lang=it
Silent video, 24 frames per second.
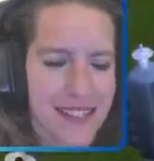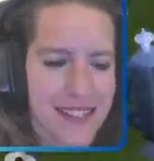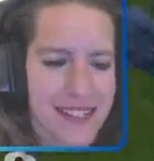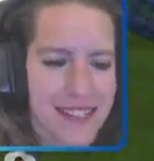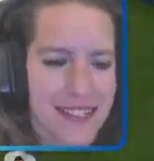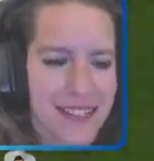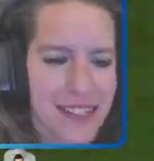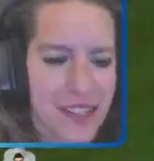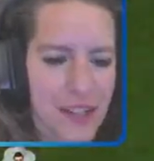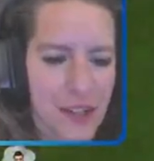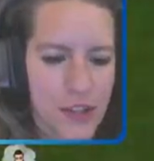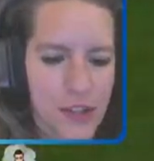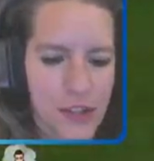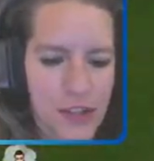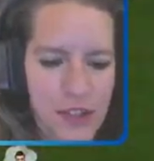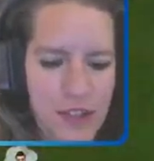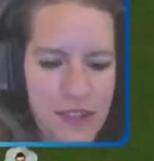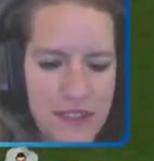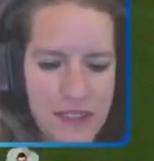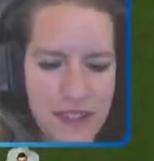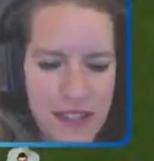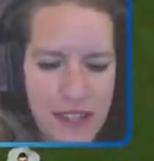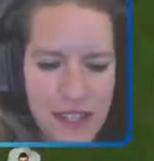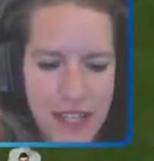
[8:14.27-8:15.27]
Se no ci
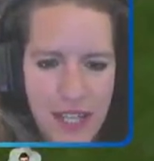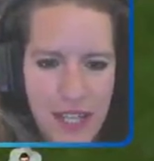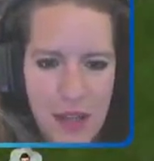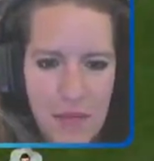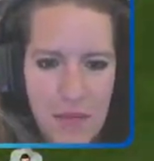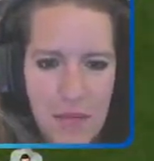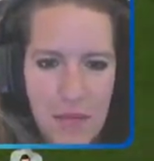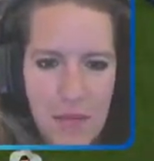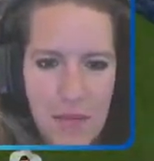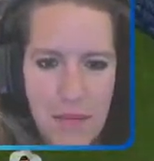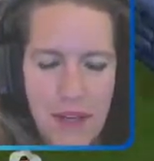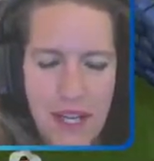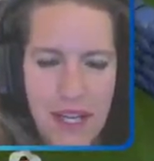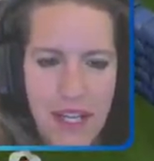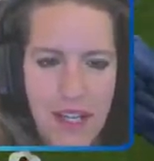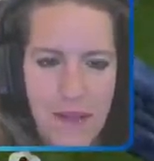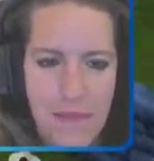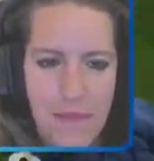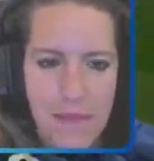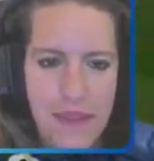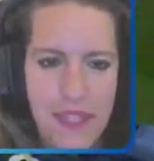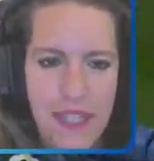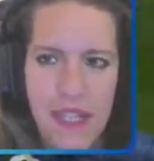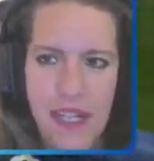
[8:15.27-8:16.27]

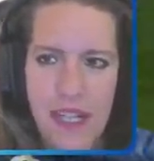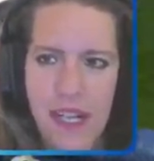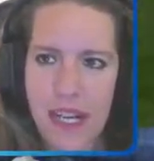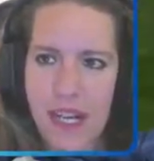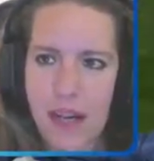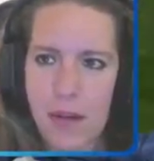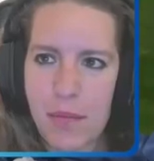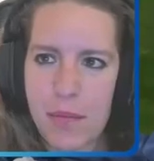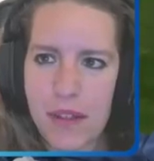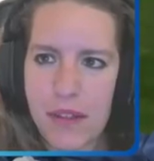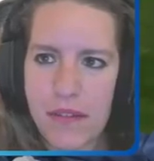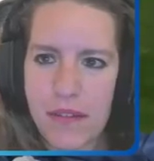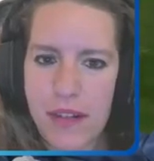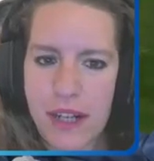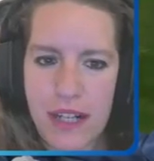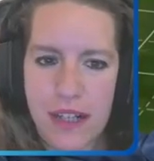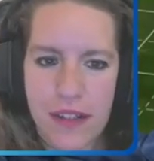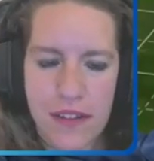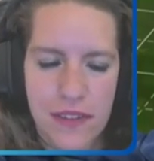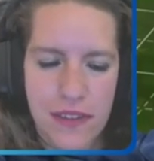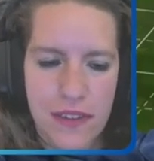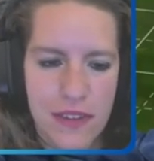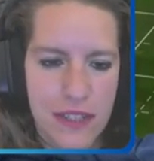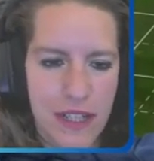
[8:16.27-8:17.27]
sarebbe la
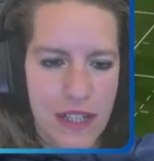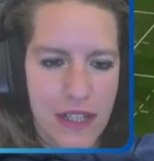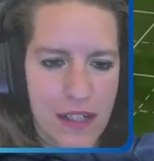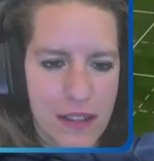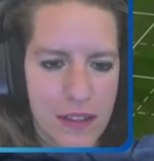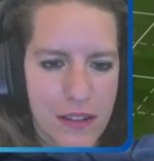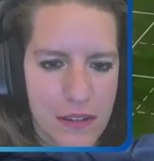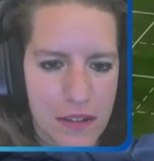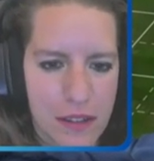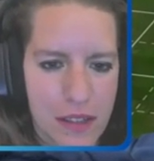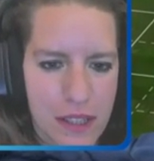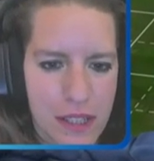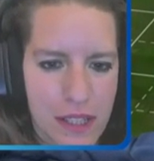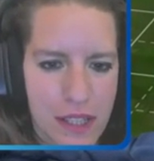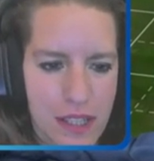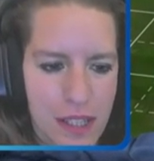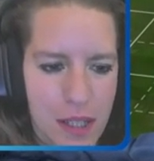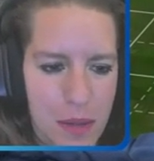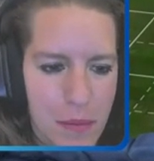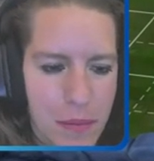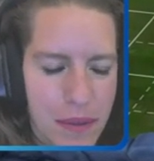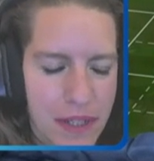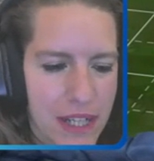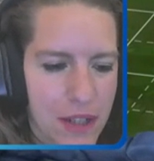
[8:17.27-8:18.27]
bevanda
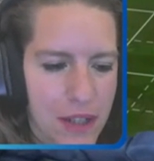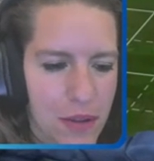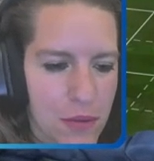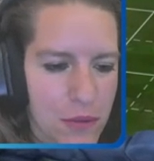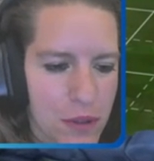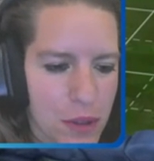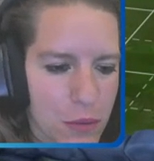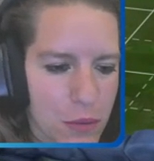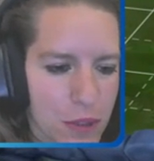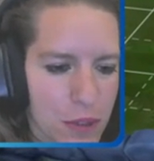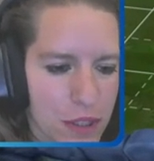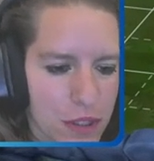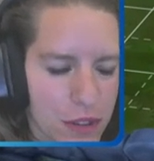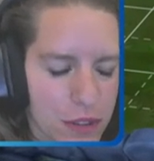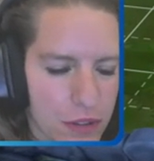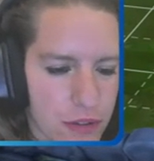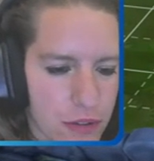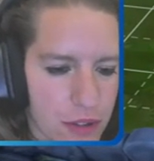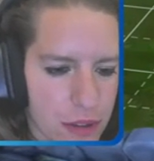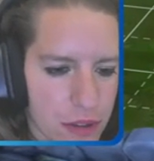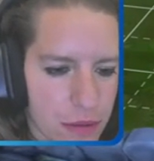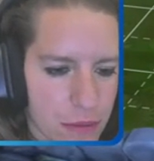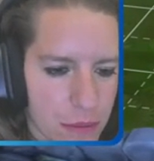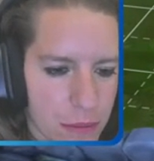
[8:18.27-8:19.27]
perché comunque quello in
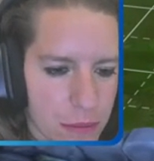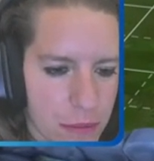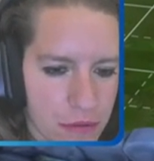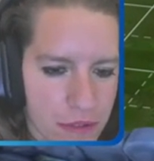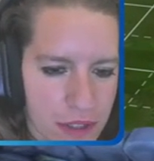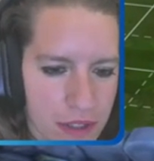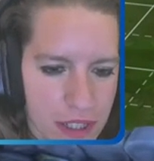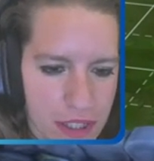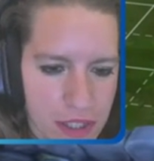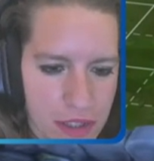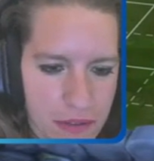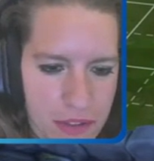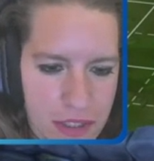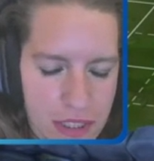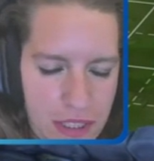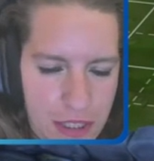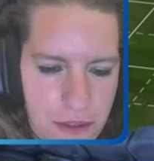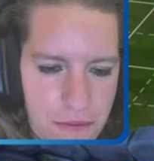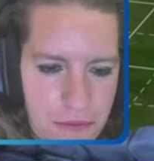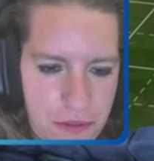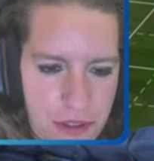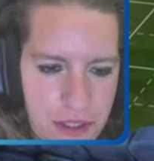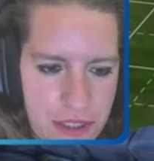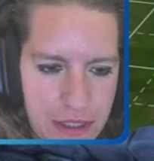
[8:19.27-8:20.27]
teoria dovrebbe farla diventare
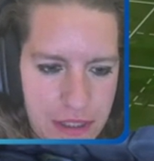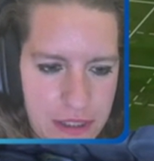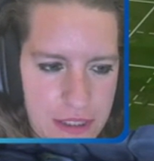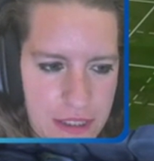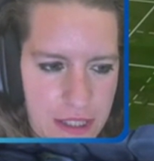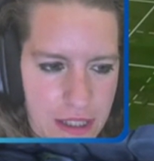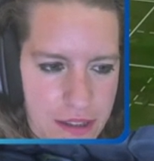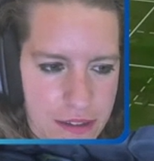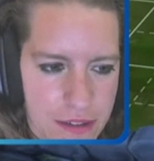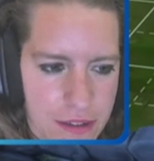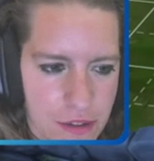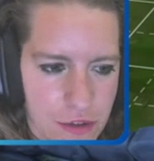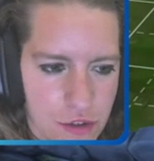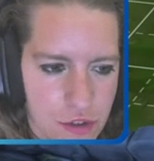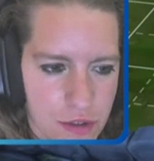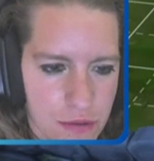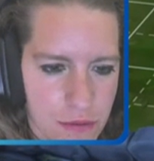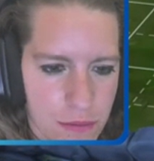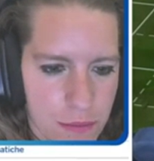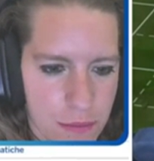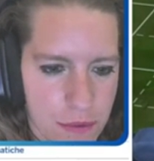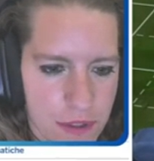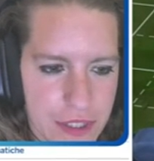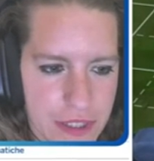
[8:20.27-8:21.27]
flirtante. Ci
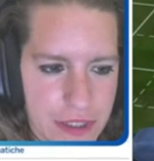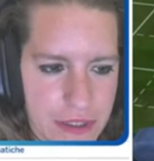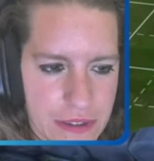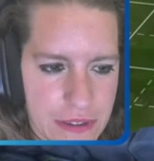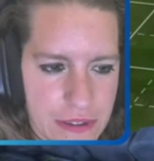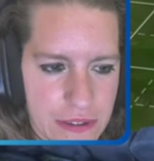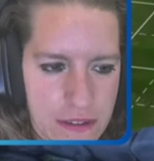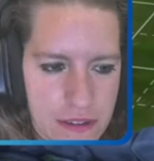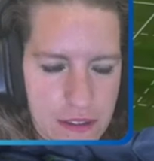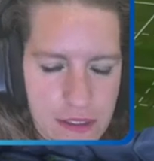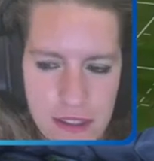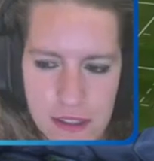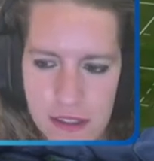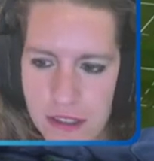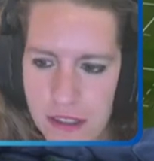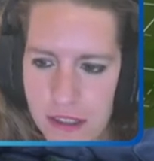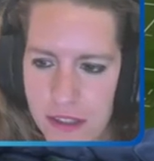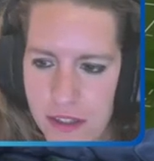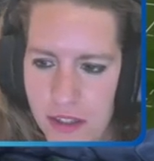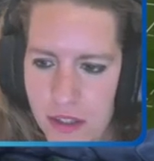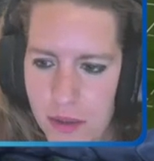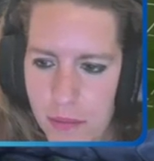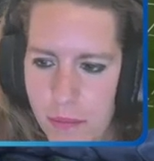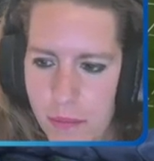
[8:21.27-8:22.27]
dovrebbe essere
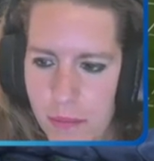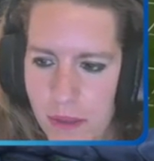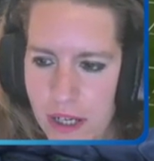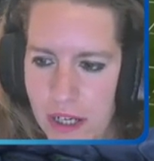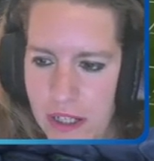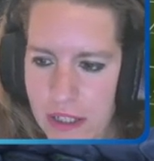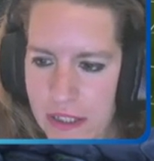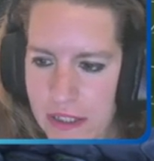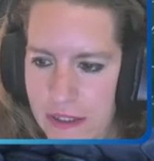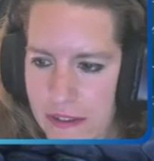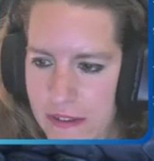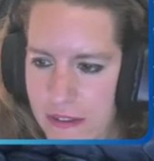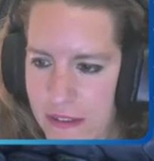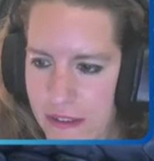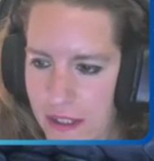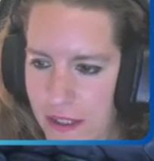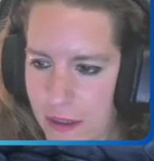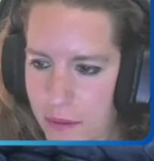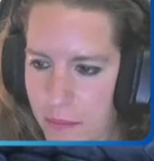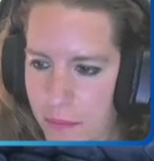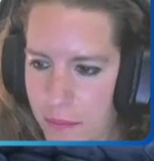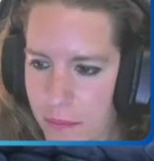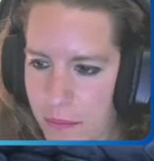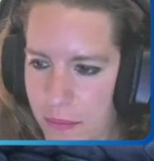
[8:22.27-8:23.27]
nel debug
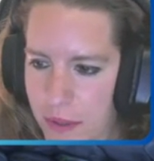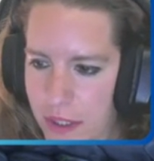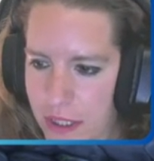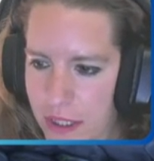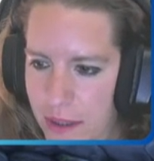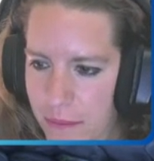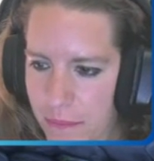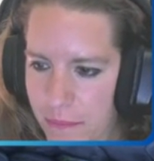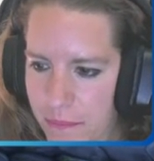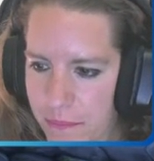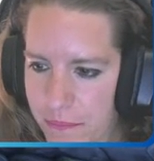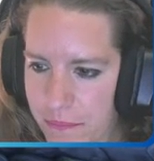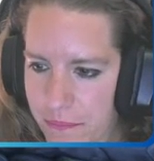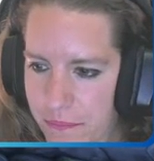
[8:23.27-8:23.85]
sempre